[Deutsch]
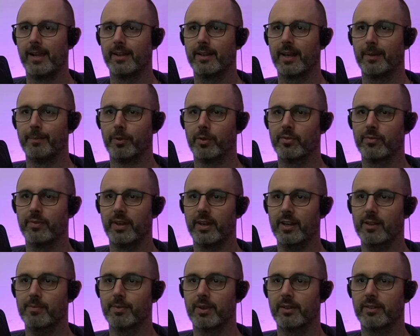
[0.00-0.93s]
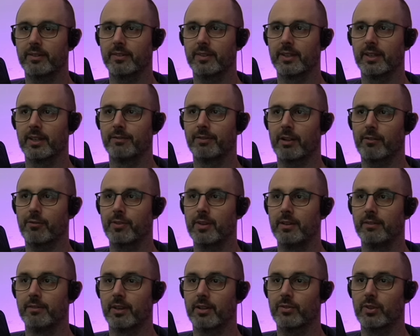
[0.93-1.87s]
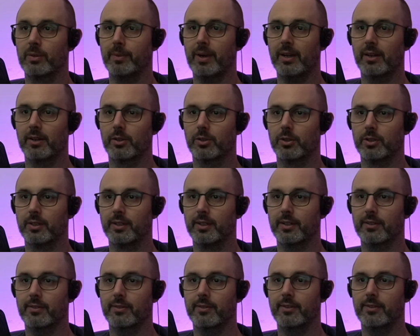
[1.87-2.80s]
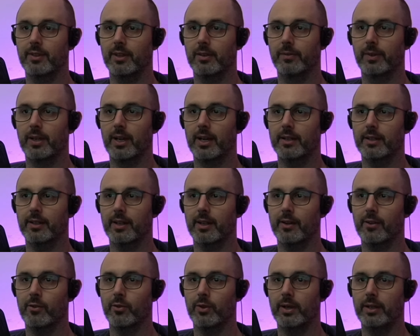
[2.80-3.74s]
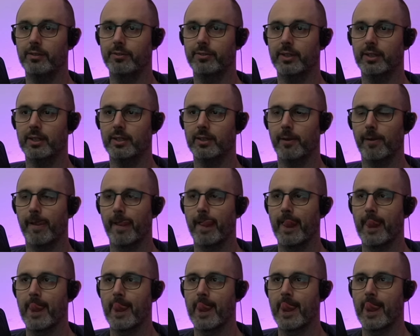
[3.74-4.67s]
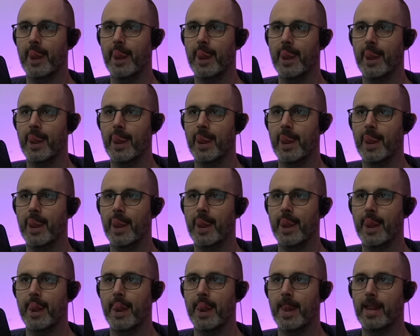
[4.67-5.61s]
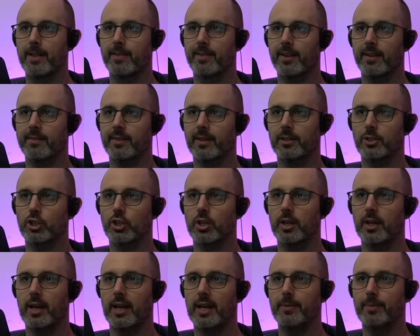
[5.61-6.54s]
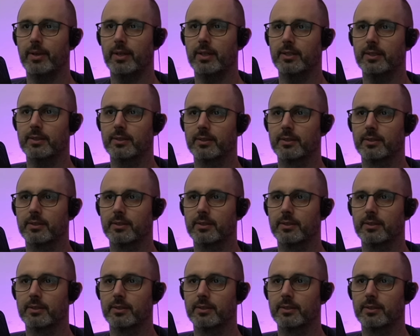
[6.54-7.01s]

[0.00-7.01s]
dann müssen wir erstmal irgendwas finden, was wir machen können. Das ist irgendwie gerade gar nicht so einfach. Ist das dann Schleimer?